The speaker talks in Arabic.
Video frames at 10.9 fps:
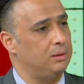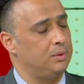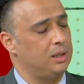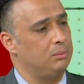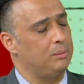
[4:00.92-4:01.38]

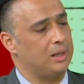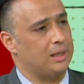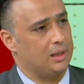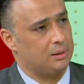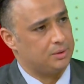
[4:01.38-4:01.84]
من
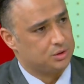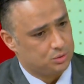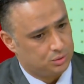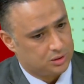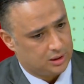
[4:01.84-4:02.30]
المملكة العربية
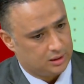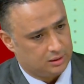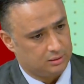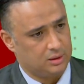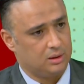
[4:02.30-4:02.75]

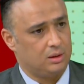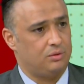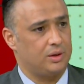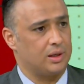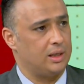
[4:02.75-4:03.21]
السعودية
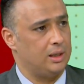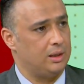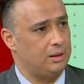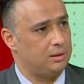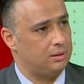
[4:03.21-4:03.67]

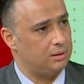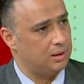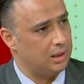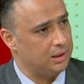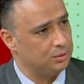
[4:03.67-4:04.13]
فريقين
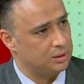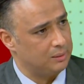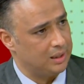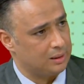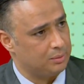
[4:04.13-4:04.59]
أهلي
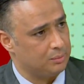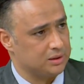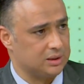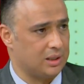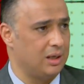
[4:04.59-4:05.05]
وزمالك من
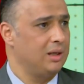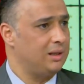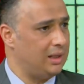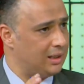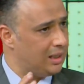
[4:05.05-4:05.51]
مصر
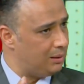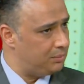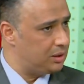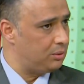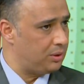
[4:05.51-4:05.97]
يعني قاعد
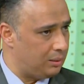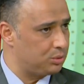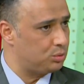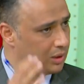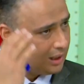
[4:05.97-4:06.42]
بتدور على
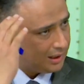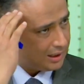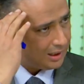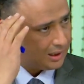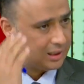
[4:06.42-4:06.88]
بطولة على
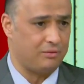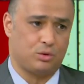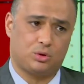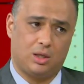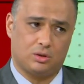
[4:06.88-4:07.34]
على
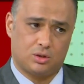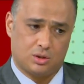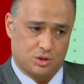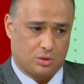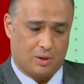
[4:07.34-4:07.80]
كيفك وتعط
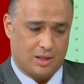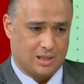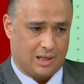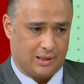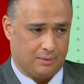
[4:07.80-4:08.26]

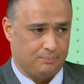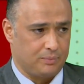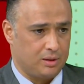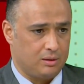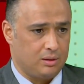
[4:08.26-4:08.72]
جوائز عالية
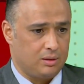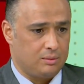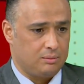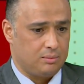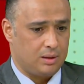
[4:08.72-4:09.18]

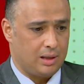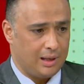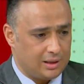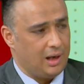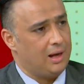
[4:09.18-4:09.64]

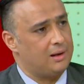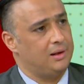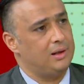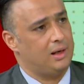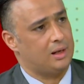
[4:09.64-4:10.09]
هذه
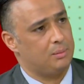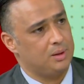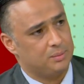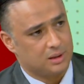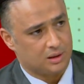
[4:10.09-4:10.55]
العقلية
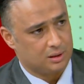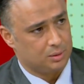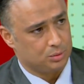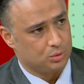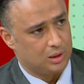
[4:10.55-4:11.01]
العربية بتنظيم
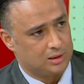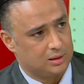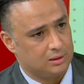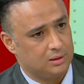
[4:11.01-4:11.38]
البطولات